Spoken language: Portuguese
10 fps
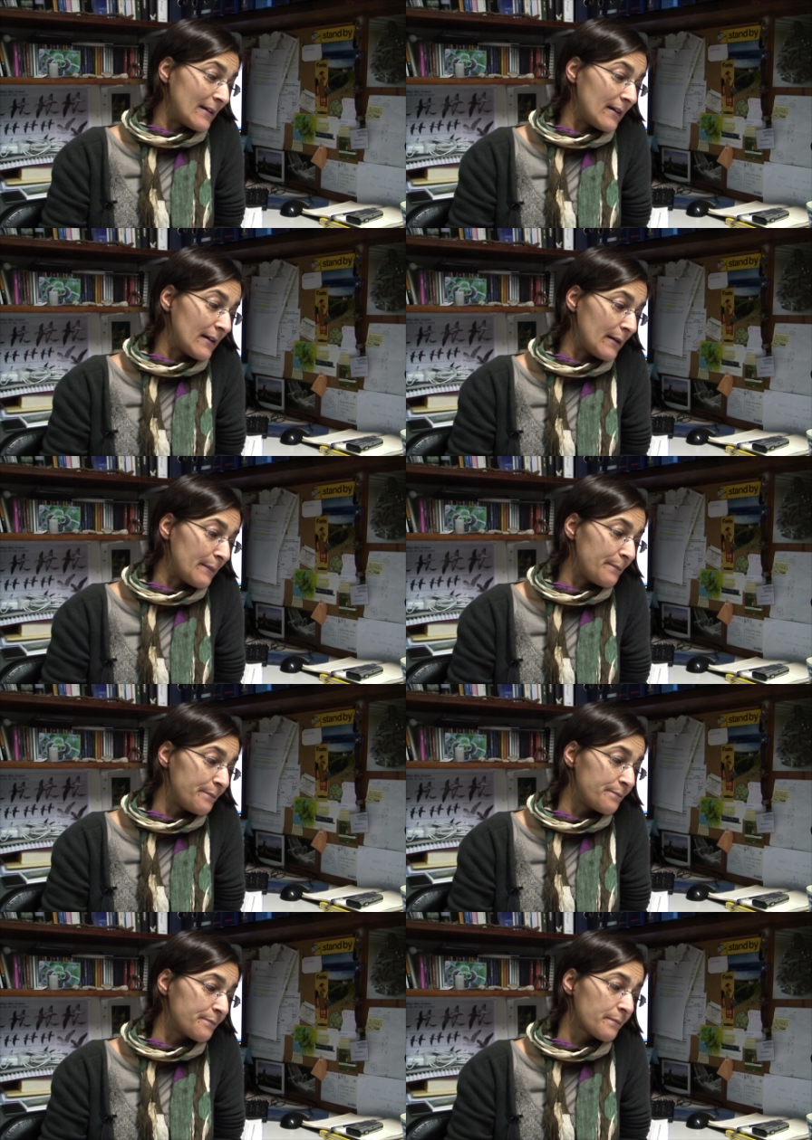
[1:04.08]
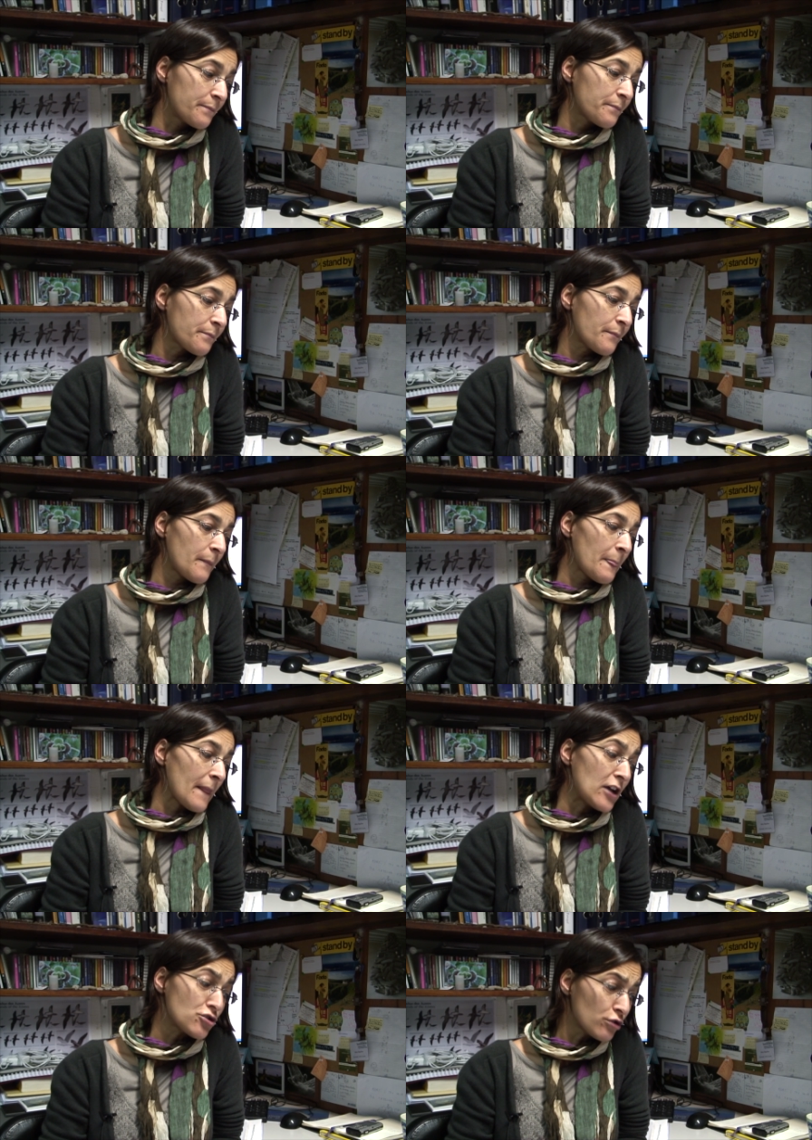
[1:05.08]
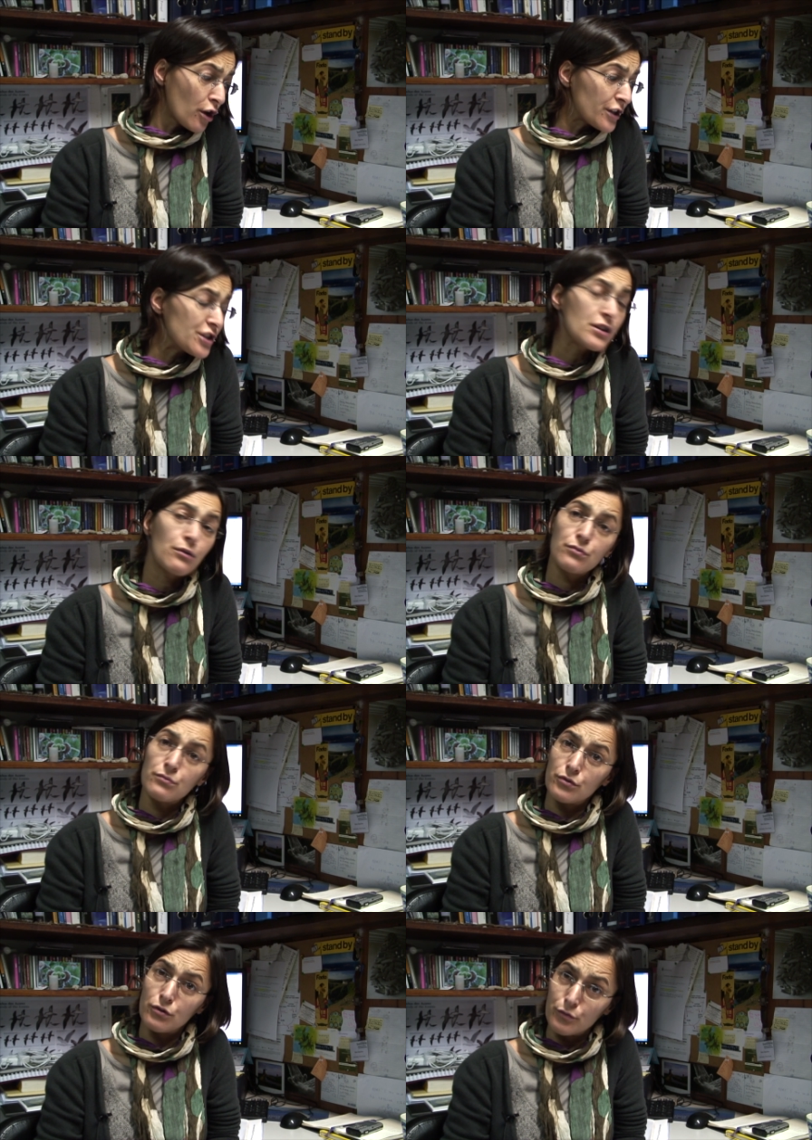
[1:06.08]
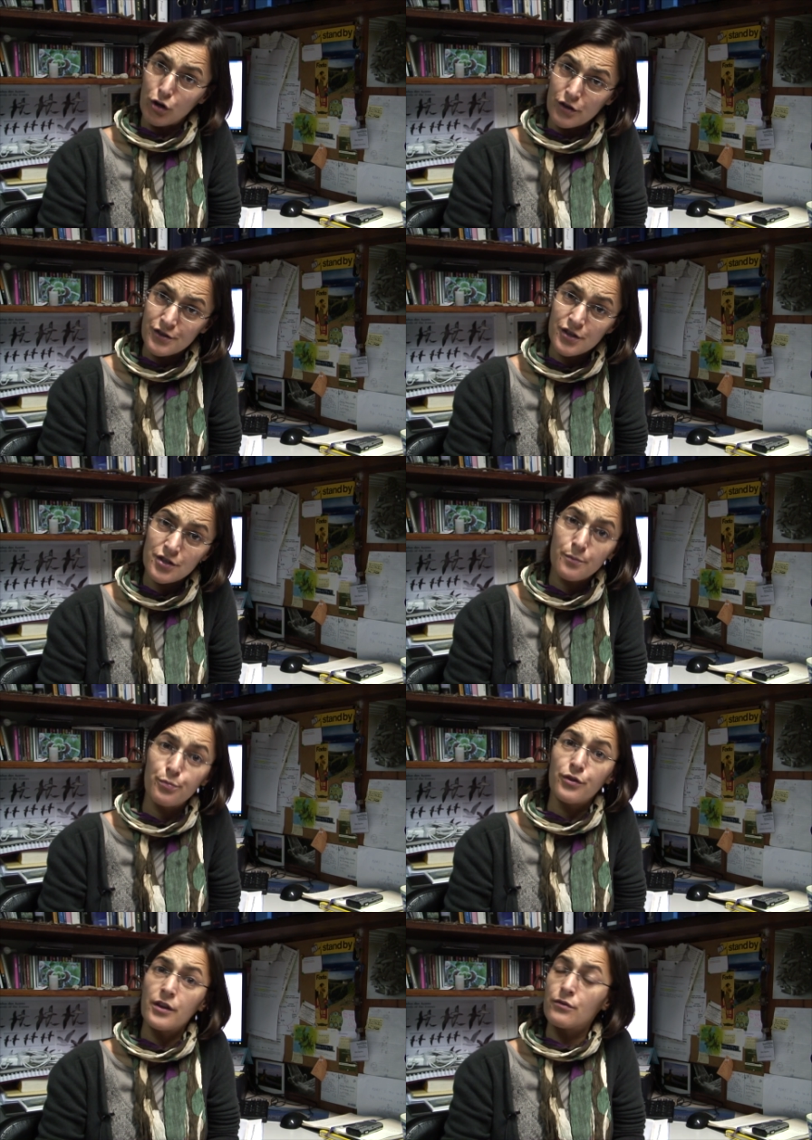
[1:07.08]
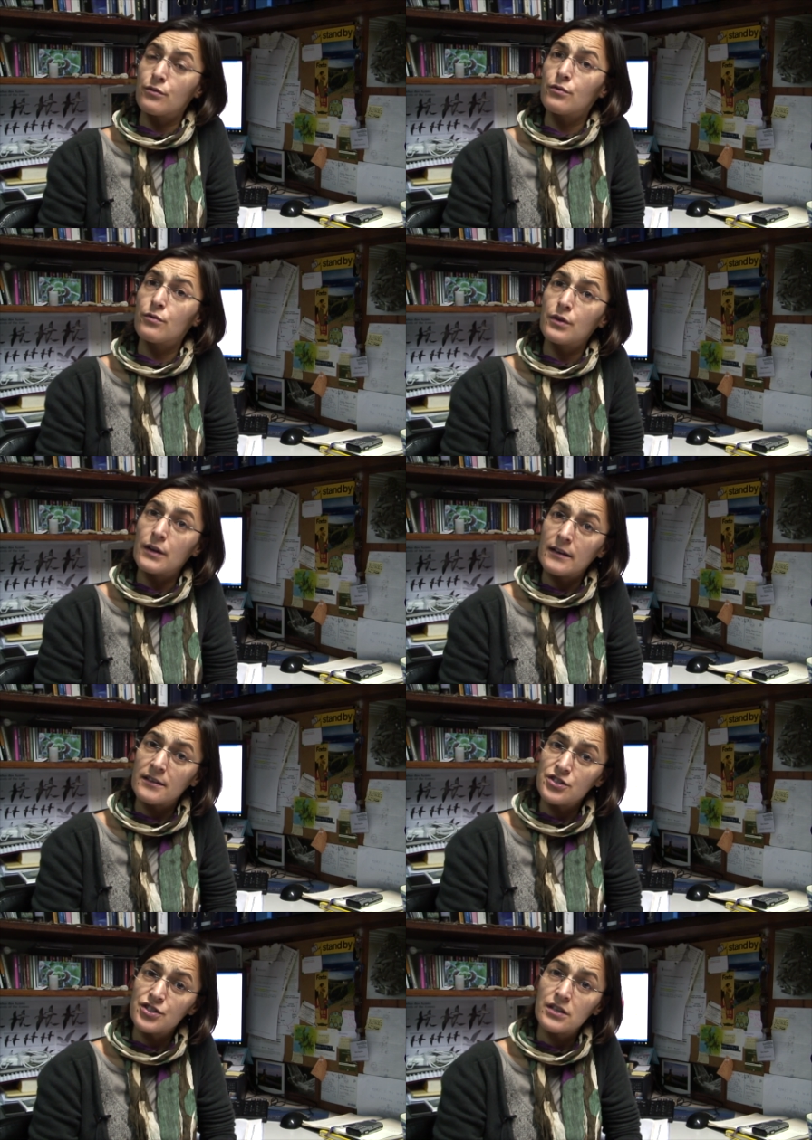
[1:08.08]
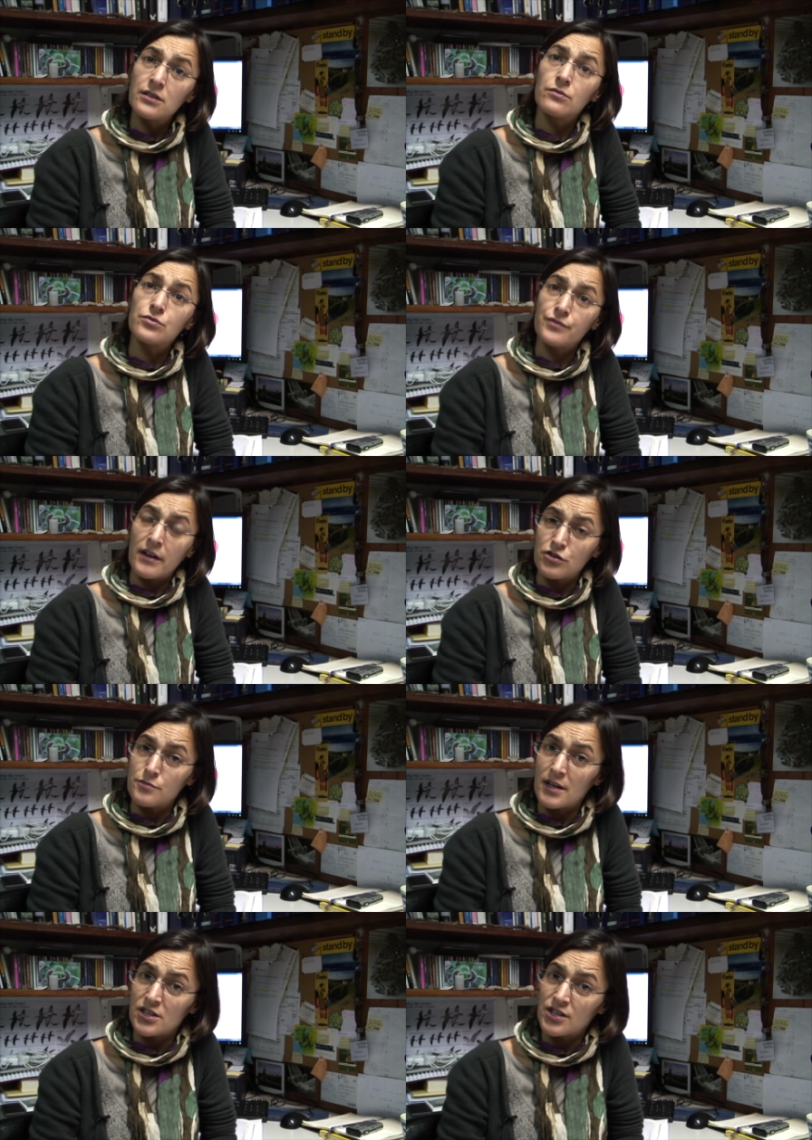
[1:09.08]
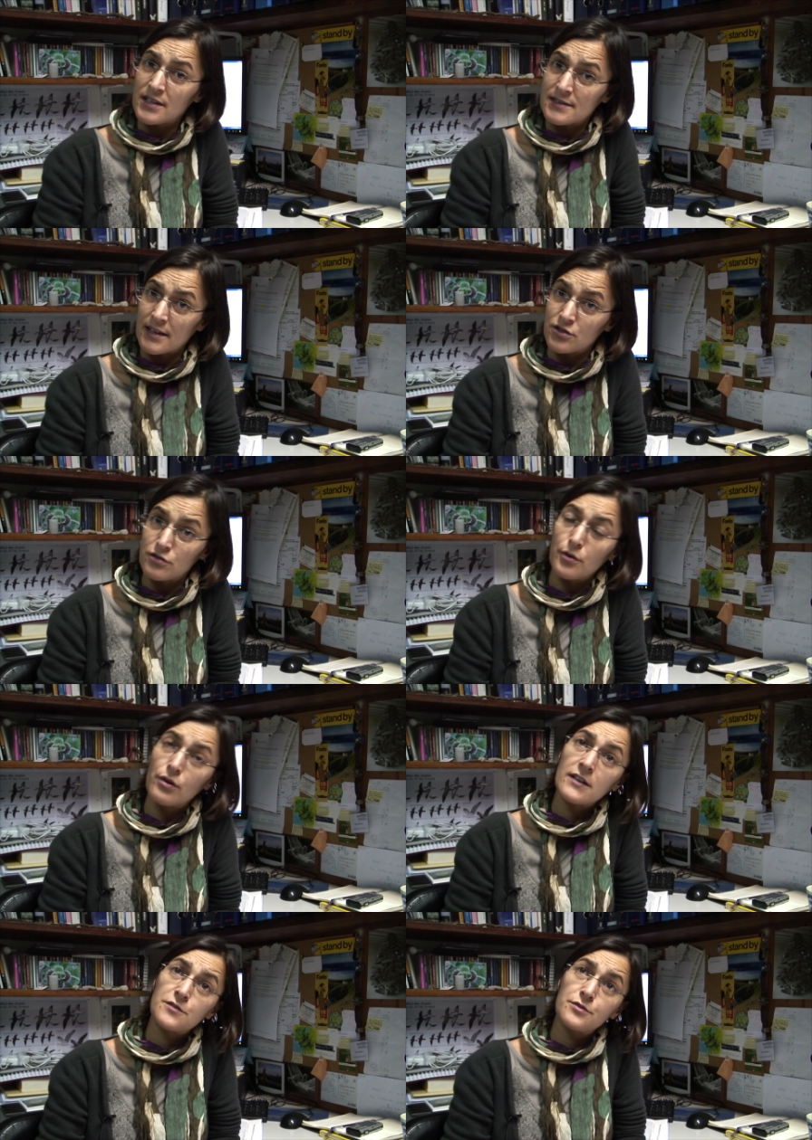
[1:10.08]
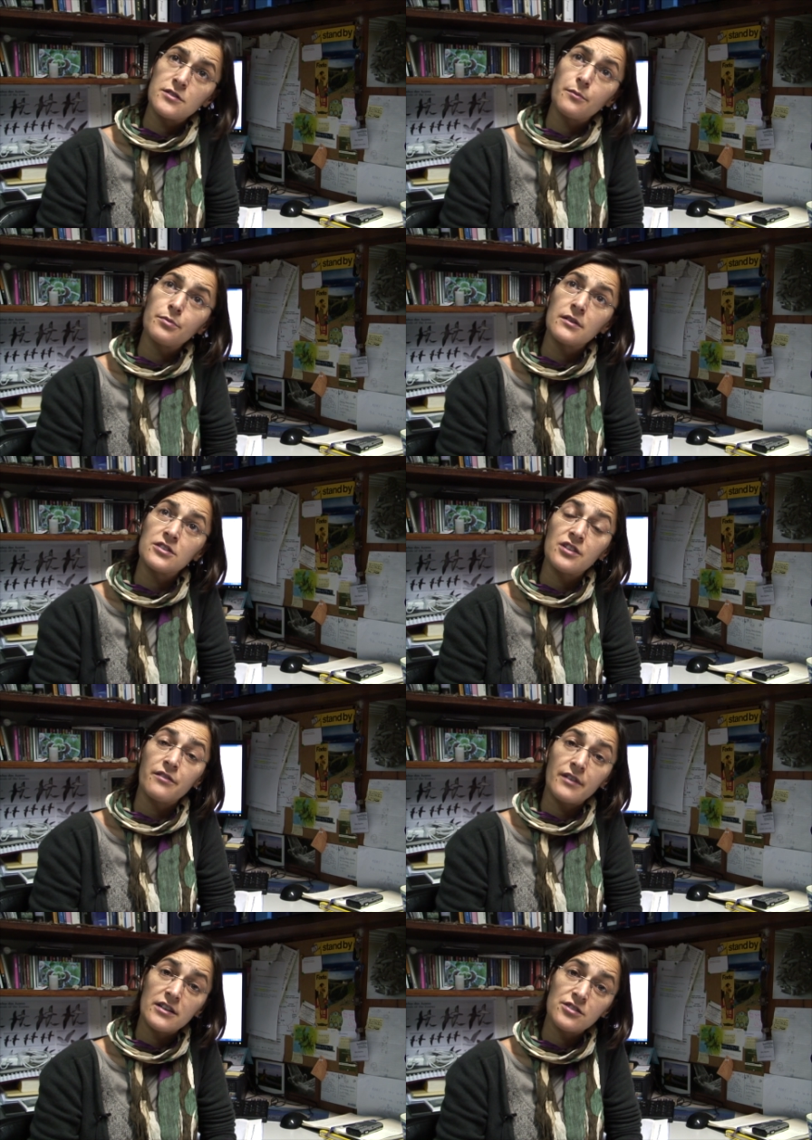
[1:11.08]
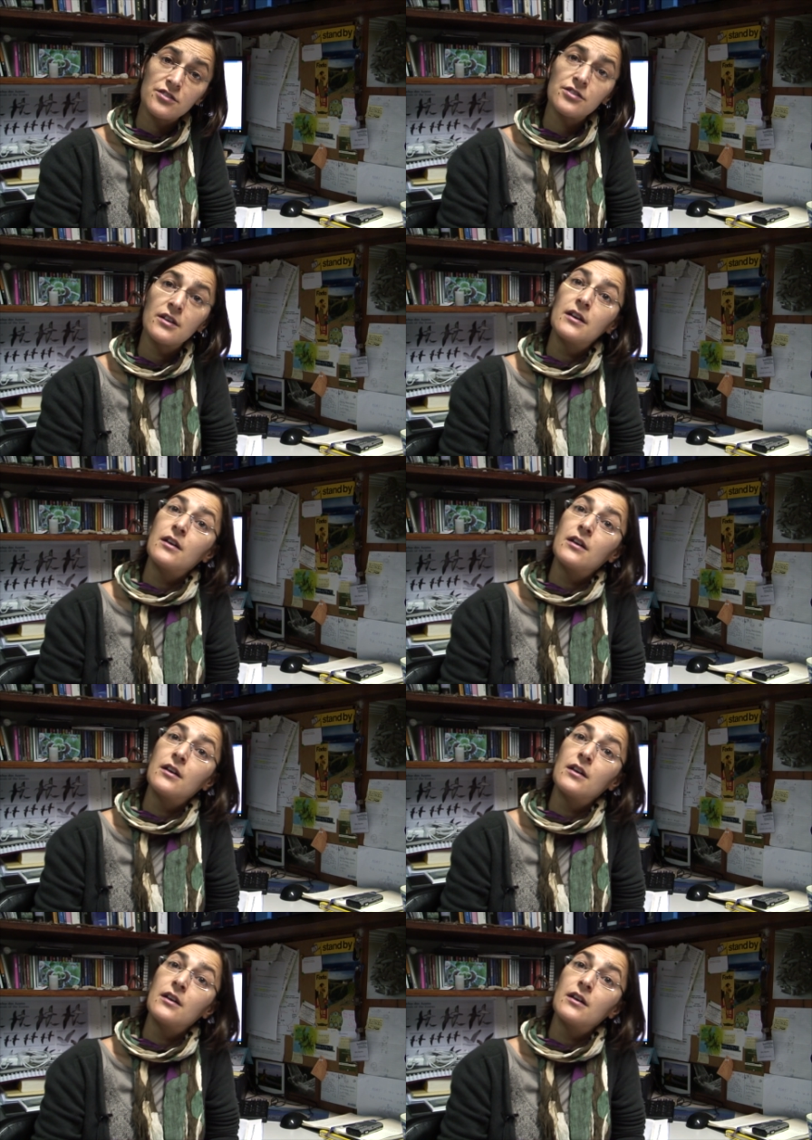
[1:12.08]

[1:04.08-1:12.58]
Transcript: Um, as colónias são numerosas, podendo uh, atingir os vários milhares de casais, como é o caso, por exemplo, nas selvagens,